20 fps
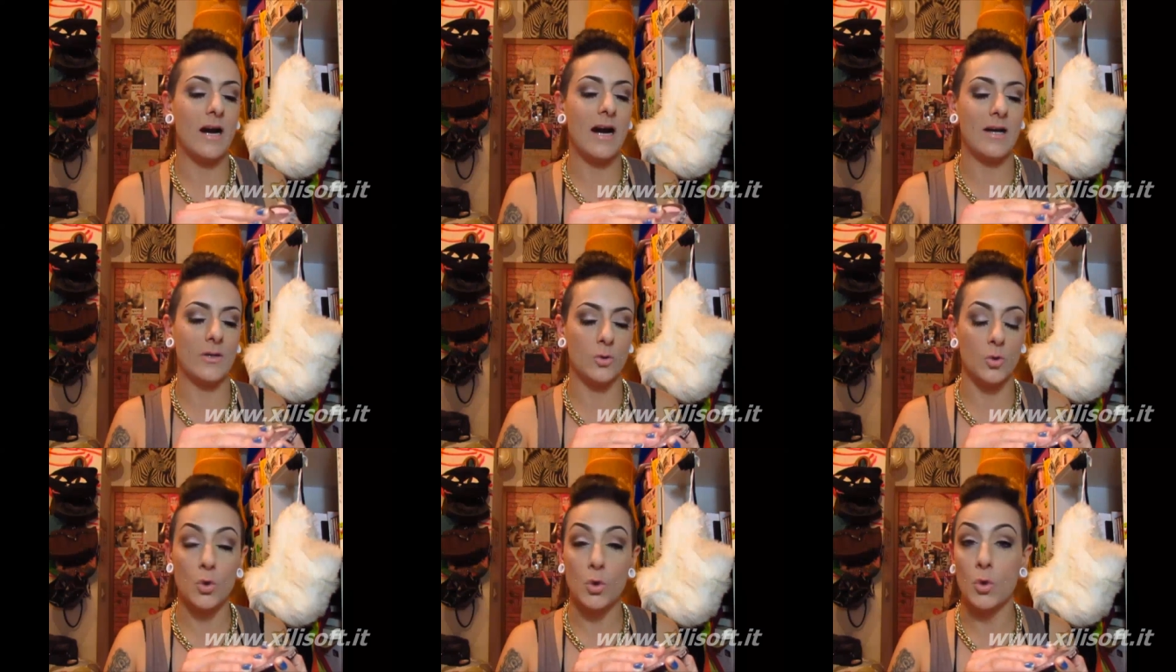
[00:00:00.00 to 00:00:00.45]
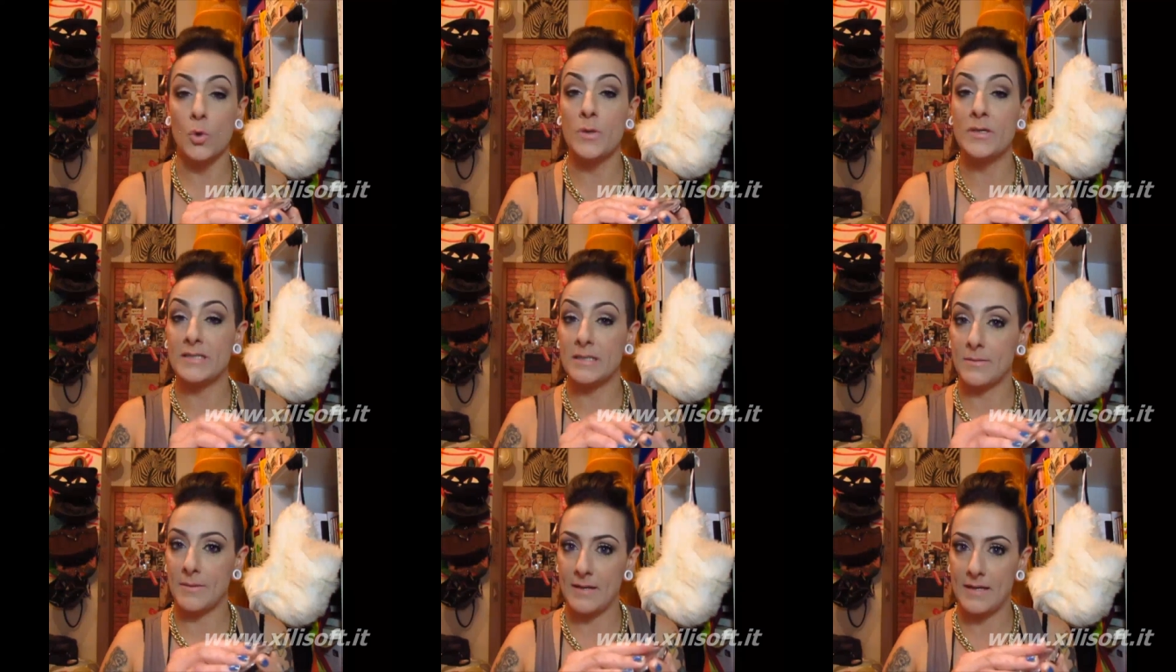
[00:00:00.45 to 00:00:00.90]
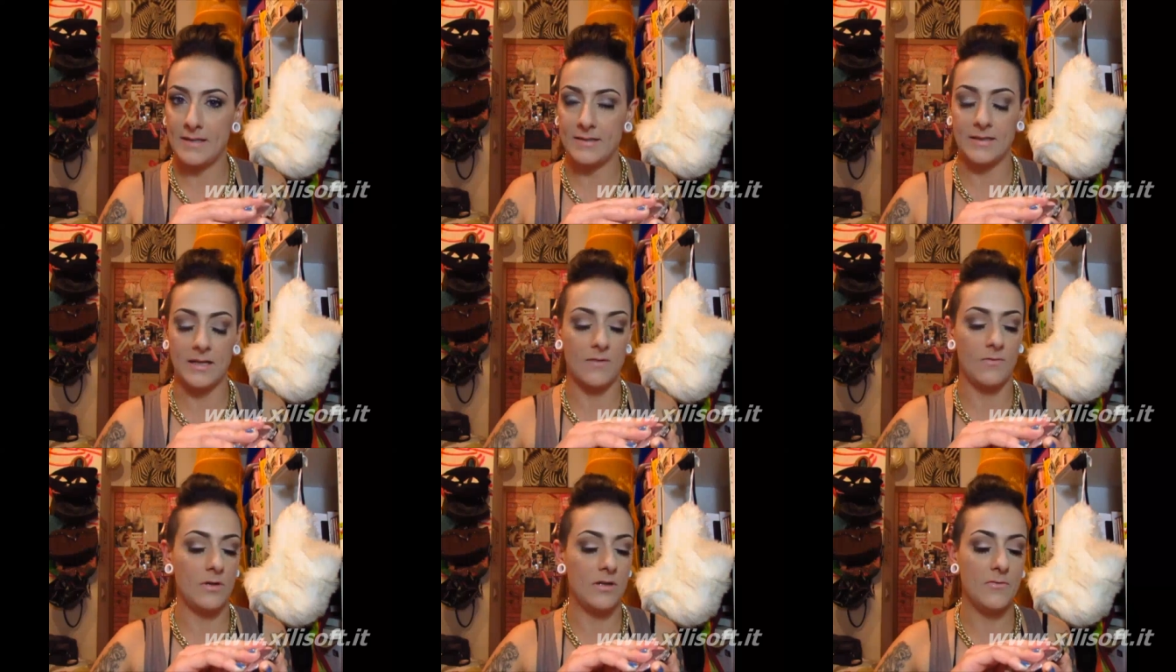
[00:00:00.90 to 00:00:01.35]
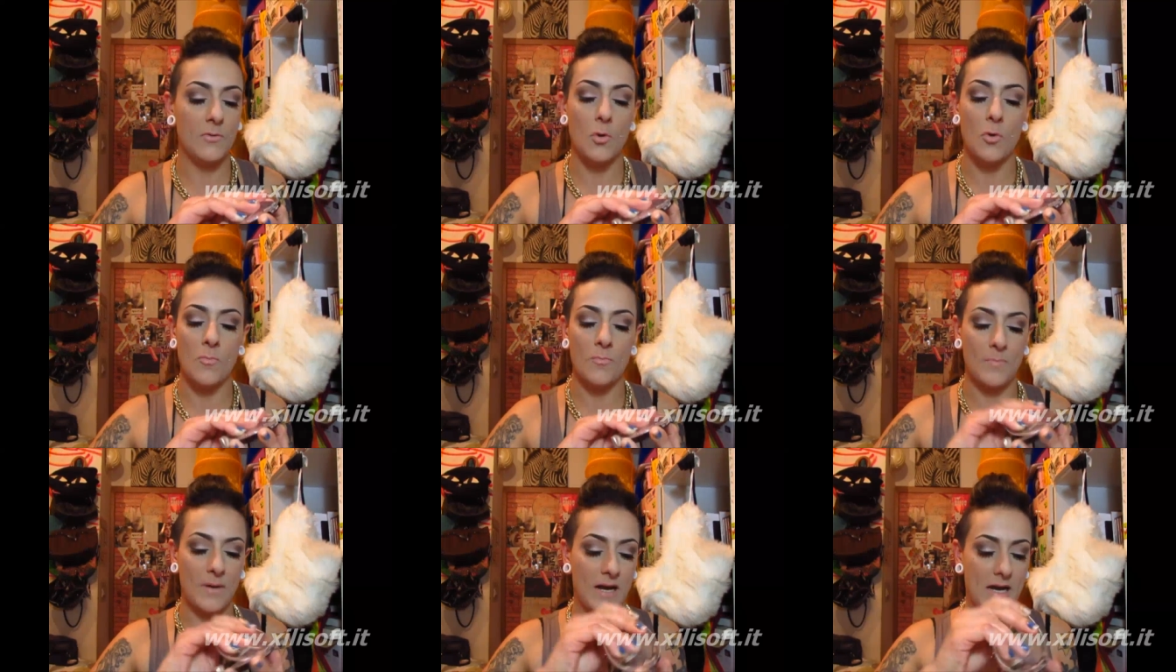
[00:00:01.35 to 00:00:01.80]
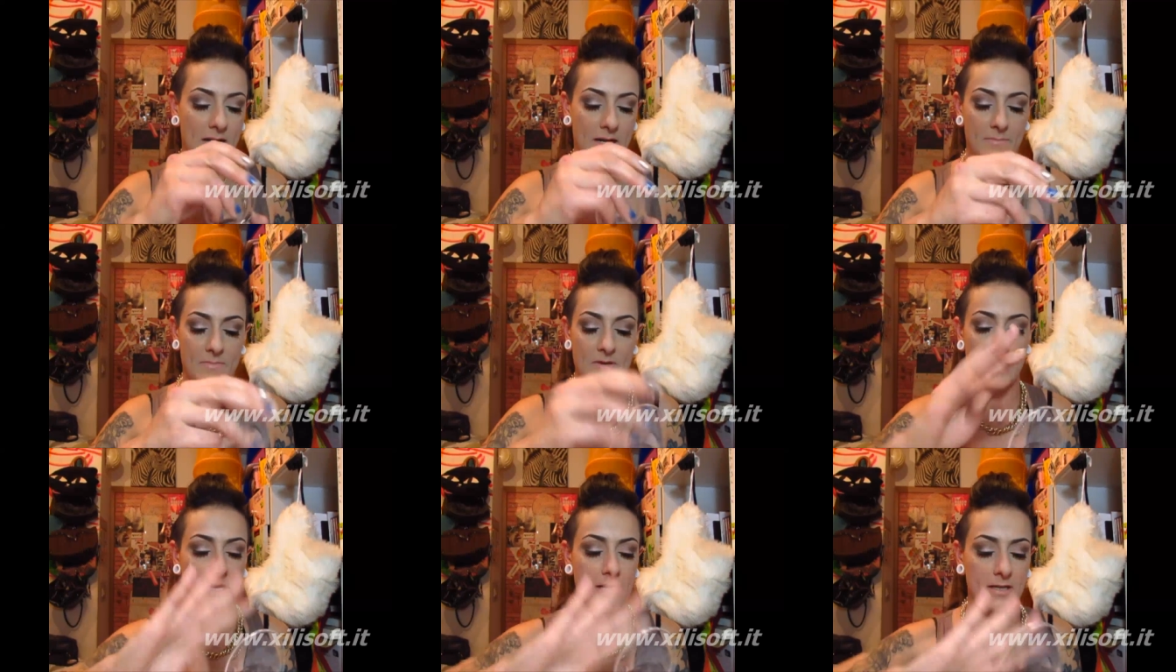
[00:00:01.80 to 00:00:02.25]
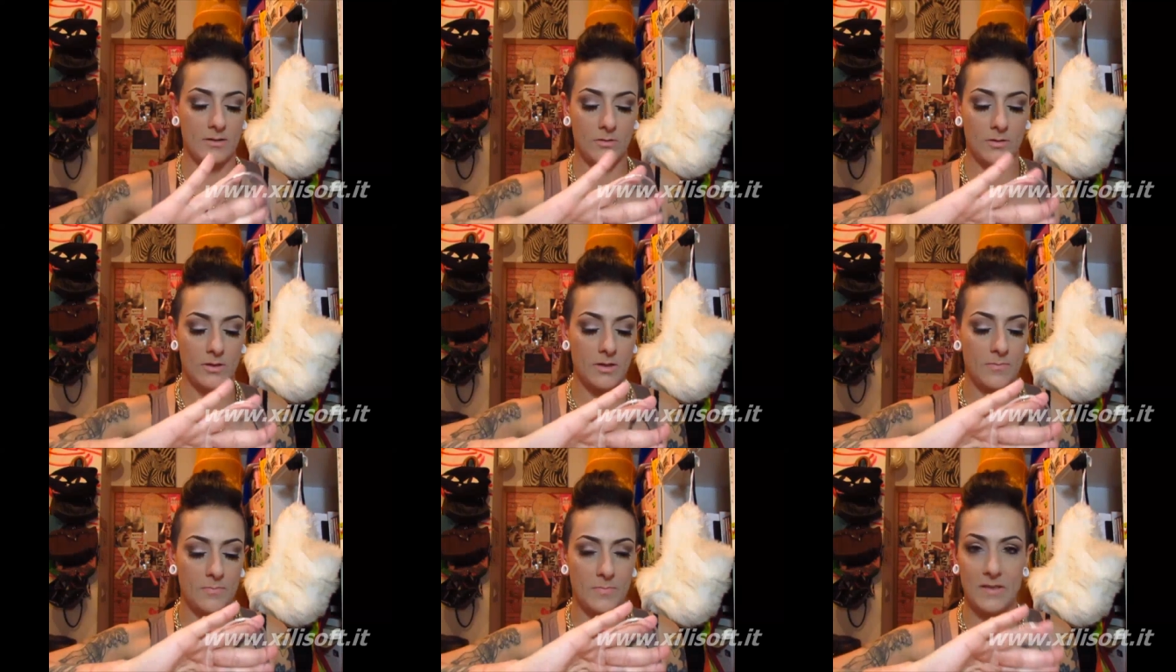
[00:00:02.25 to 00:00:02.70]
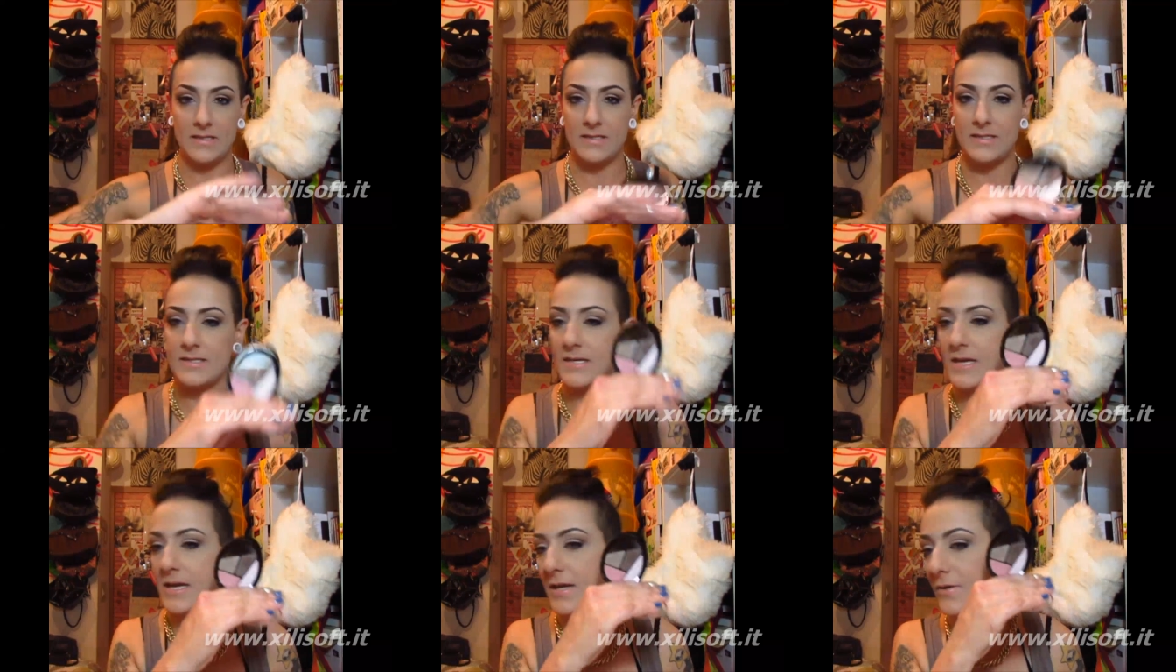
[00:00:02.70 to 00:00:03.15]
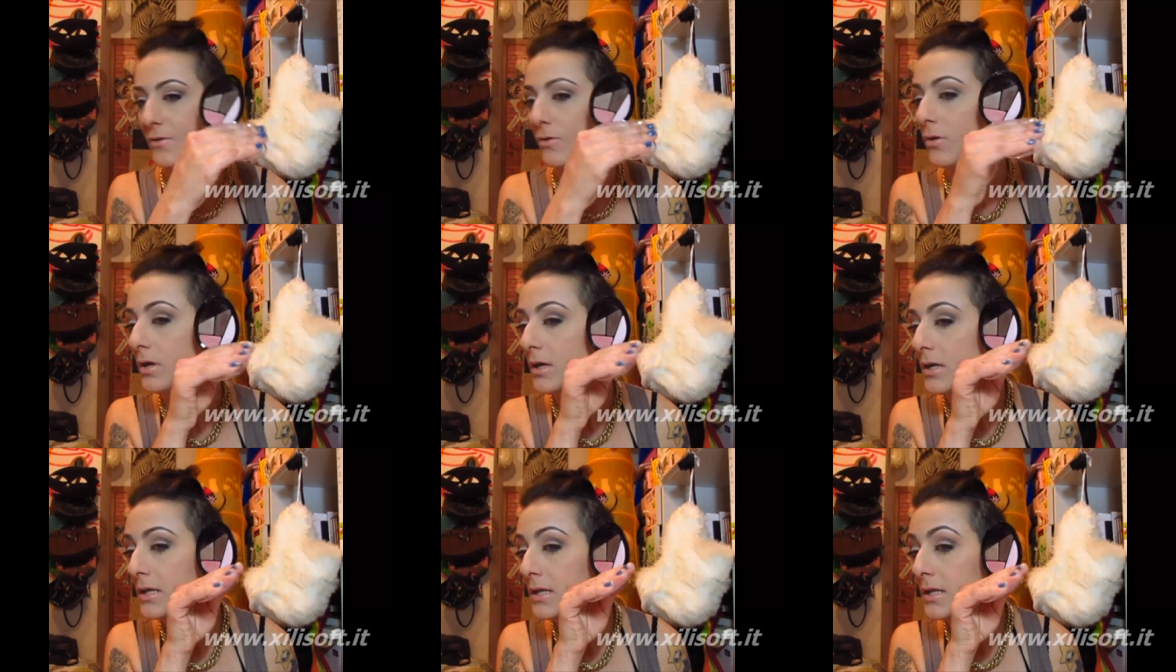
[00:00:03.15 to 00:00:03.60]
adoro questa valetta la volevo comprare mi ha letto nel pensiero